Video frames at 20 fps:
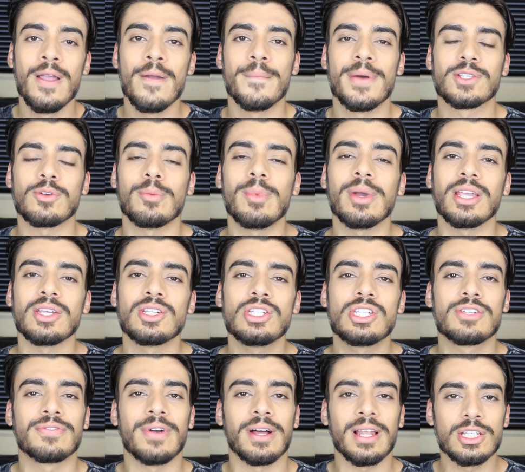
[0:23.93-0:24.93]
Mas como aqui a
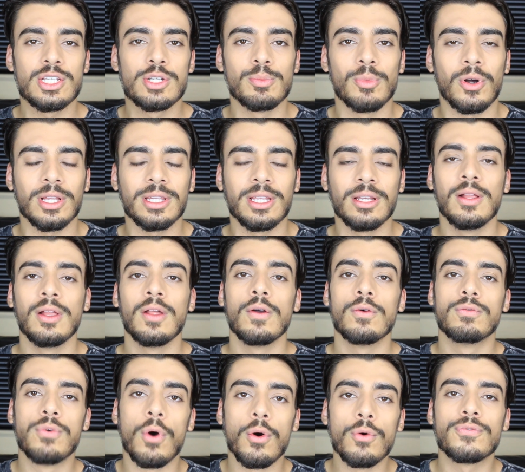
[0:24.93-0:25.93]
gente fala de moda,
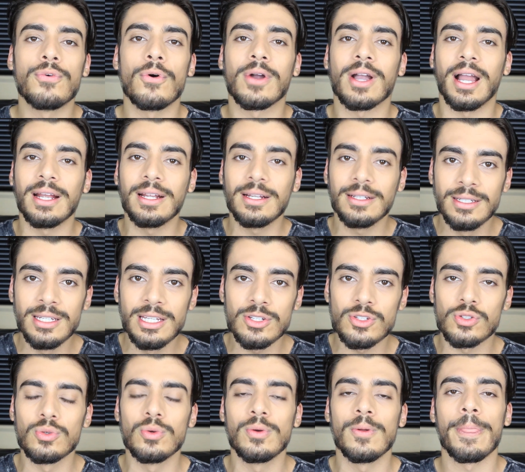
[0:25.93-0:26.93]
vou focar
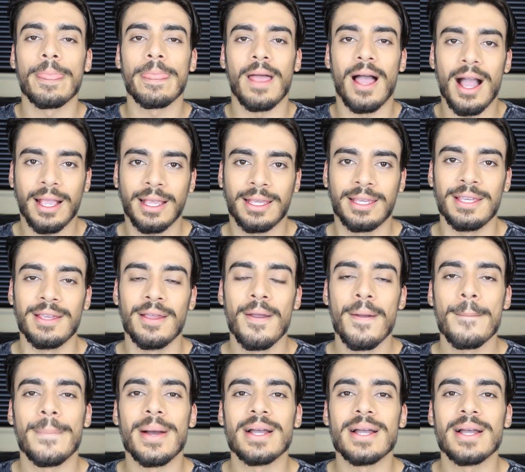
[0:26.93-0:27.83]
nisso aqui.